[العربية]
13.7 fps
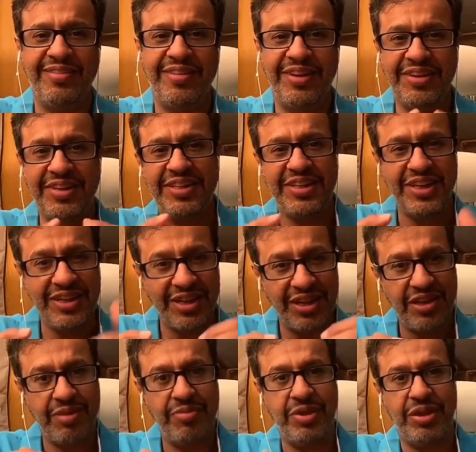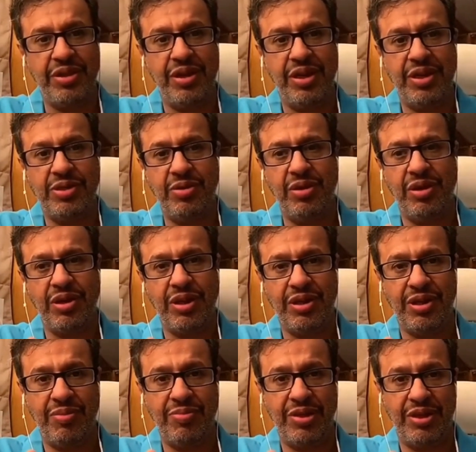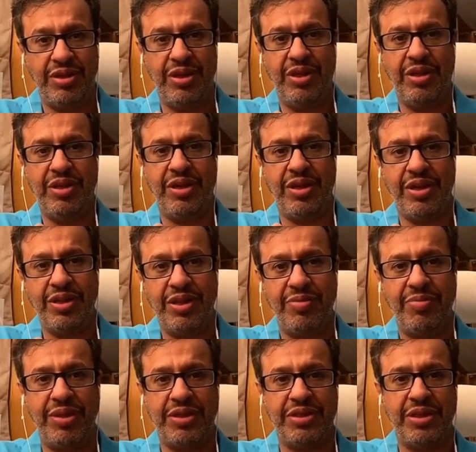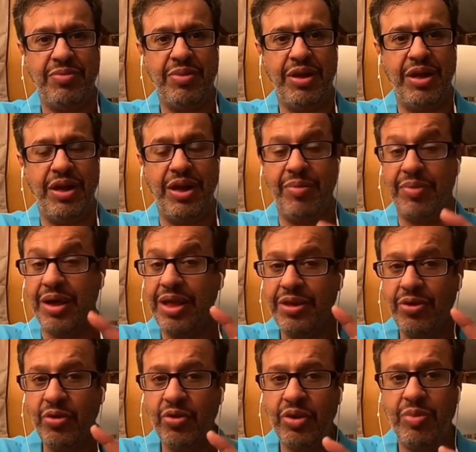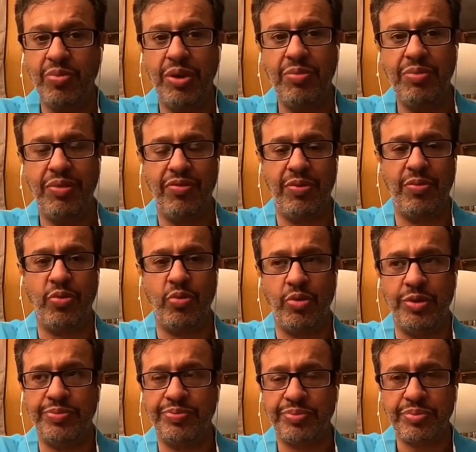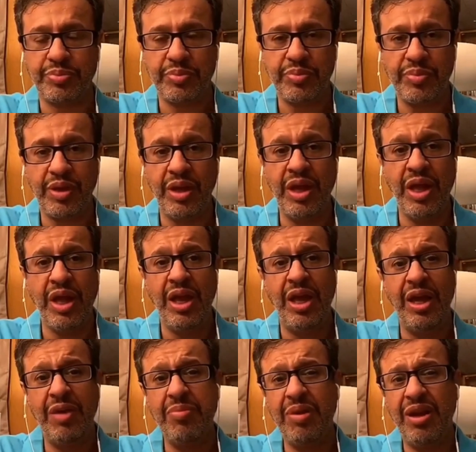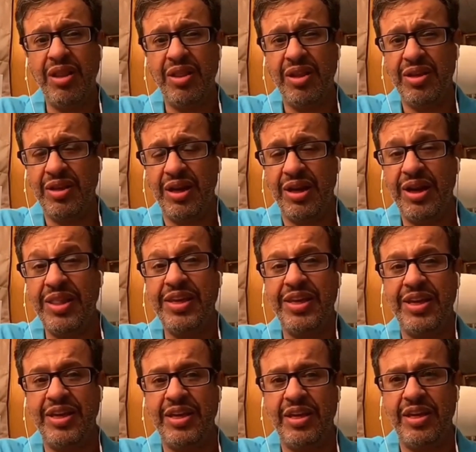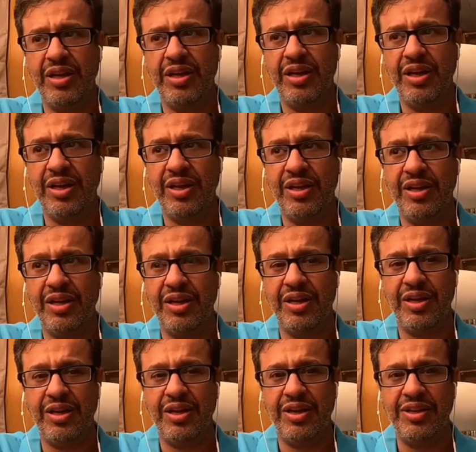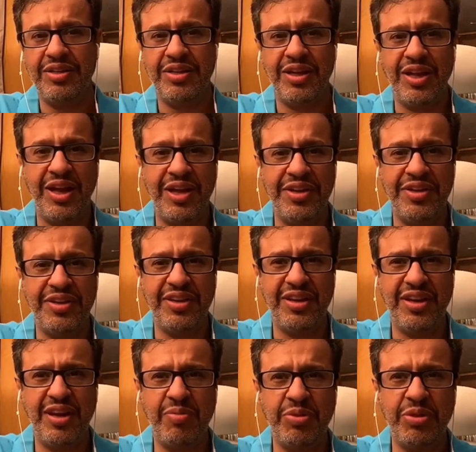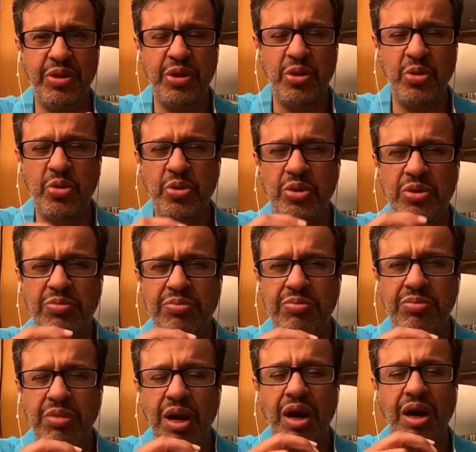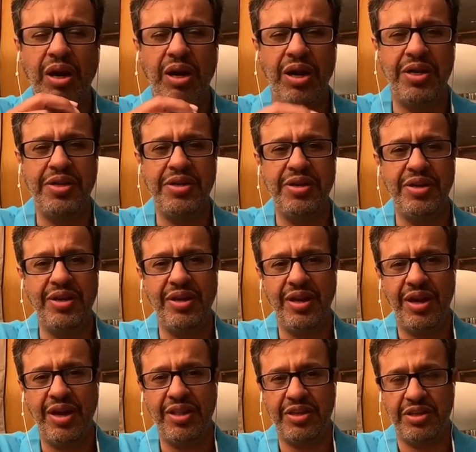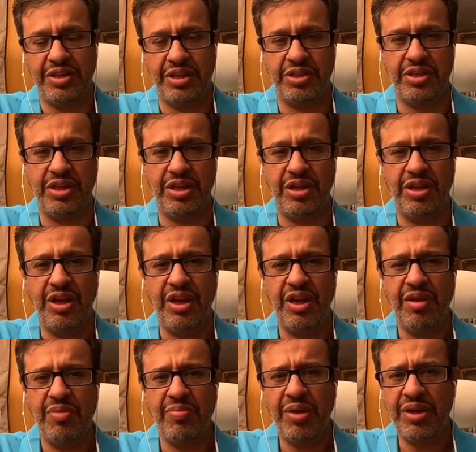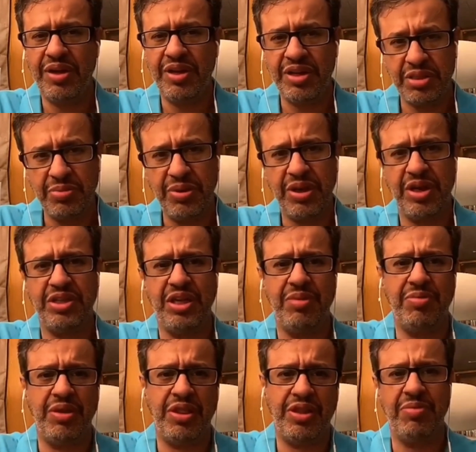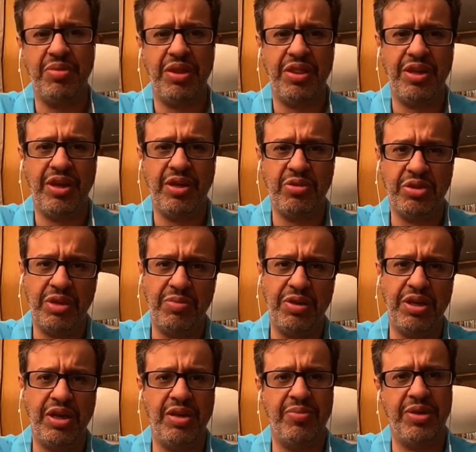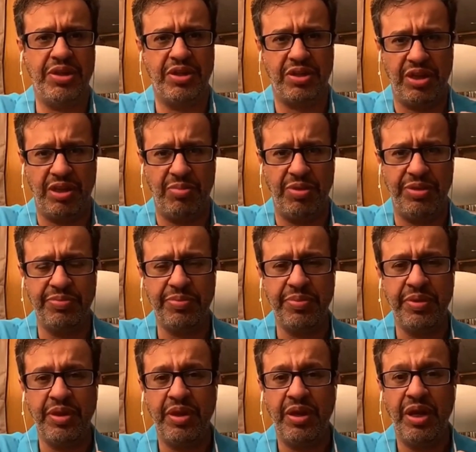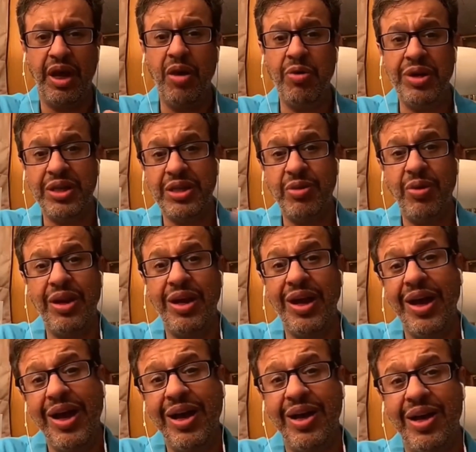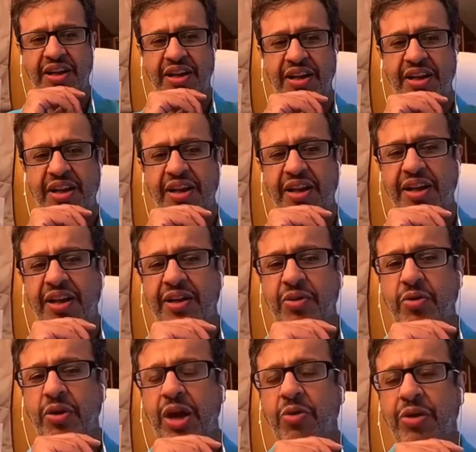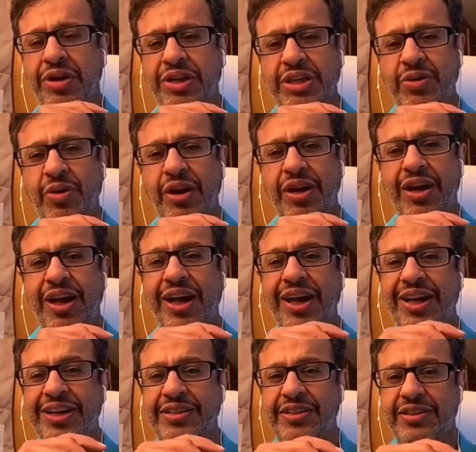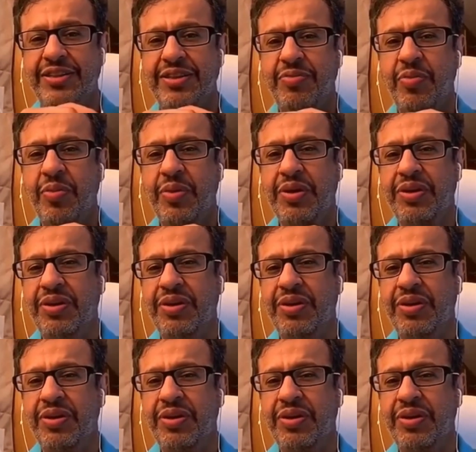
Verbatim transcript: فنحتاج احيانا قدرا من التنازل، قدرا من التضحيه، قدرا من الصبر على الأمر هذه نقطه مهمه في الموضوع. الامر الذي الذي يليه آه، الانتقاد لابد ان يكون مره لين لهذه الشخصيه بعد ان يسبقها شيء من الثناء وشيء من الكلمات الطيبه. او ان يتولى اخر اقول او ان يتولى احد ممكن